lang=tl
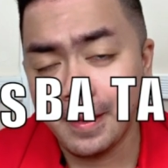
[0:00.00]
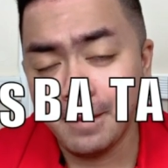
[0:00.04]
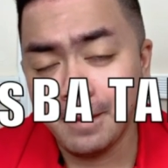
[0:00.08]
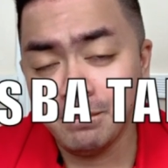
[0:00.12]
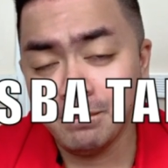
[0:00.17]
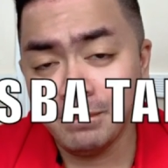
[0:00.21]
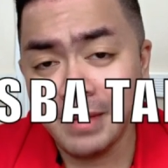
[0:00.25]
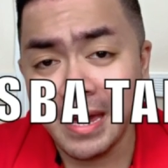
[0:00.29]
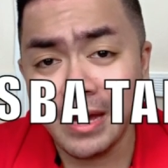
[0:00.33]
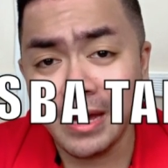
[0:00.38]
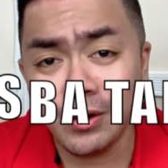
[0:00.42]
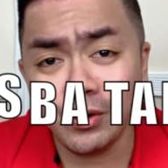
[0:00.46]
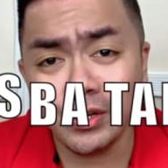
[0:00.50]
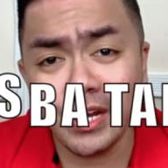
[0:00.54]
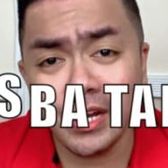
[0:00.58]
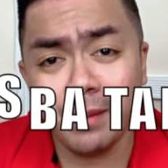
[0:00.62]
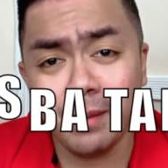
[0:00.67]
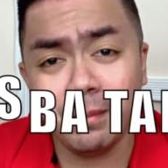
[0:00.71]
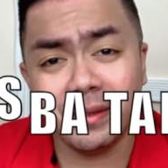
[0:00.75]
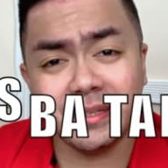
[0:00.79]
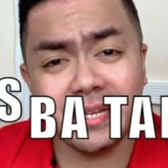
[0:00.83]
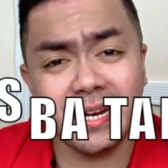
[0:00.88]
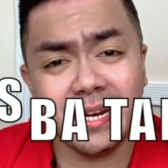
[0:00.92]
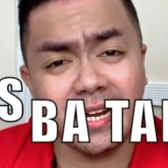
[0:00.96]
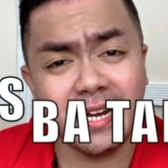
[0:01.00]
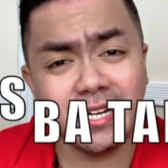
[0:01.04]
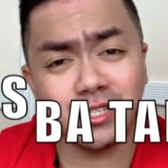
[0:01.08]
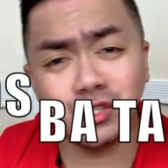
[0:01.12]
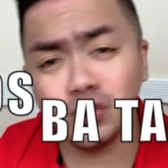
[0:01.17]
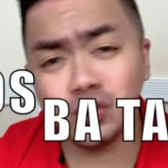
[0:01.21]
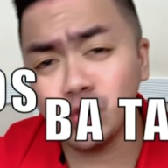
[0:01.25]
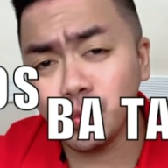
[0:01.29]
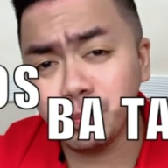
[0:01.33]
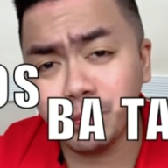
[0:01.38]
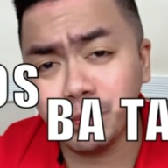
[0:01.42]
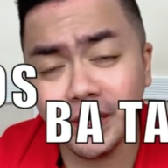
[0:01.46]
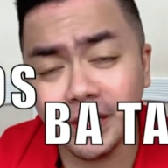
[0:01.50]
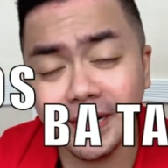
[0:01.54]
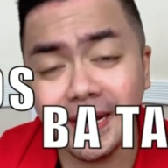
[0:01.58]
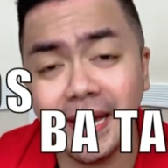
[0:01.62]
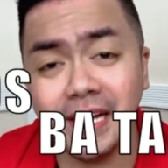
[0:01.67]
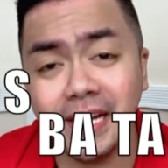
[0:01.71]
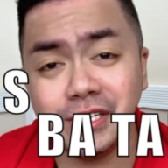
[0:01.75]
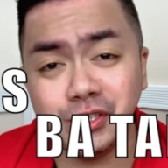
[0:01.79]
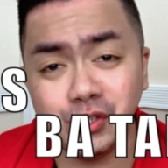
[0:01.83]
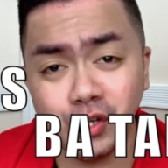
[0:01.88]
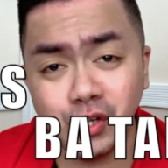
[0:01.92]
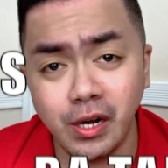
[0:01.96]
Meron nga ba talagang
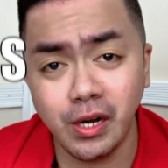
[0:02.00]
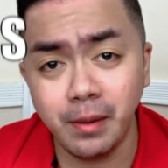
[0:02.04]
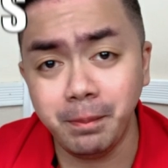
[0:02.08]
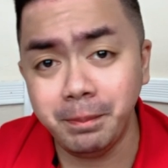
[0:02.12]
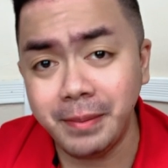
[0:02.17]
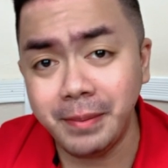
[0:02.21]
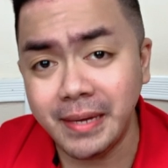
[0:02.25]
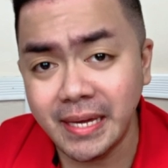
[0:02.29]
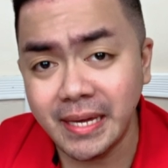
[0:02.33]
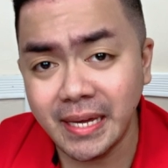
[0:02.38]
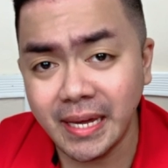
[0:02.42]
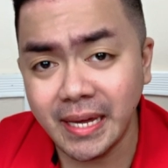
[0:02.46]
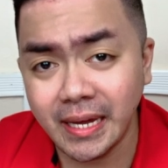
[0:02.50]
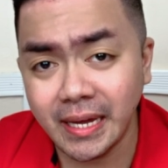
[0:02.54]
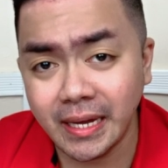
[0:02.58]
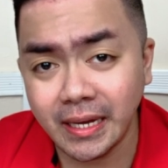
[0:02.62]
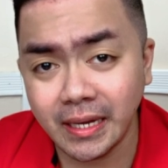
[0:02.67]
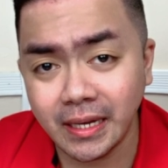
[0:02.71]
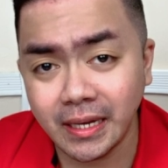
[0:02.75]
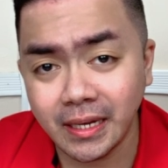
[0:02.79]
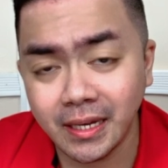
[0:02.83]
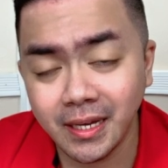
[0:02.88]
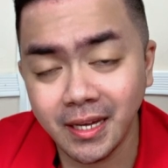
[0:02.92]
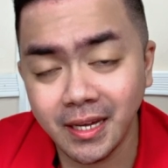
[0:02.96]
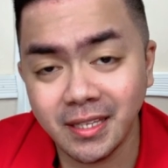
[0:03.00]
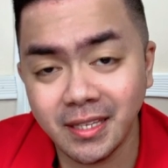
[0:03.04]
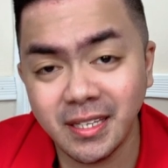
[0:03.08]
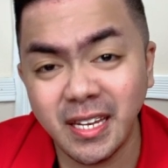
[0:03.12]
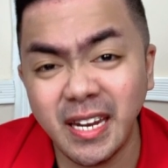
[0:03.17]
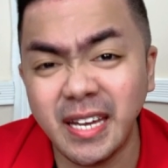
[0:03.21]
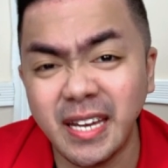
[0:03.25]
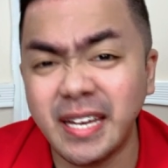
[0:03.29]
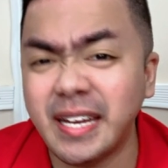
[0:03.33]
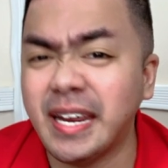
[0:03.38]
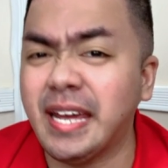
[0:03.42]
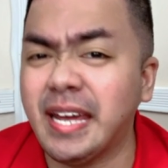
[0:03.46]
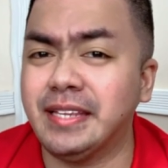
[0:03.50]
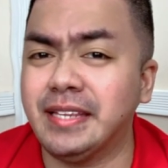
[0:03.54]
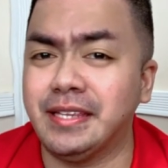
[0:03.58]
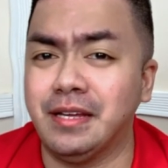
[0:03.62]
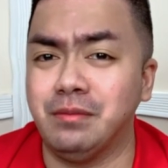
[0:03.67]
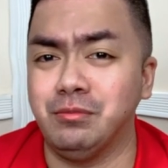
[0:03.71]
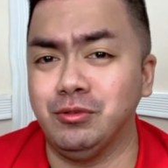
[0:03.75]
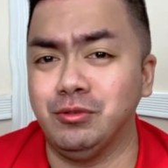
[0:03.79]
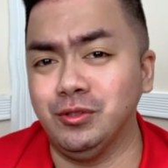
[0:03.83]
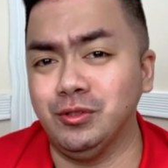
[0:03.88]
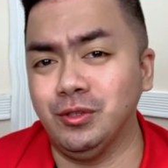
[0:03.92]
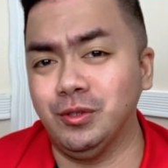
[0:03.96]
supernatural being na nag-create ng
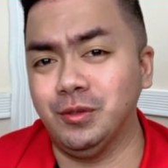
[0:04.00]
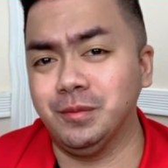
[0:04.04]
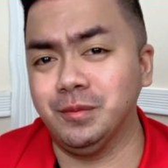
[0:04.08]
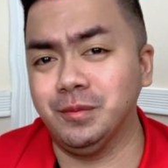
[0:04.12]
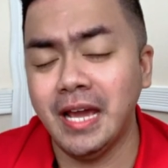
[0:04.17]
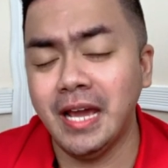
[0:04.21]
mundo?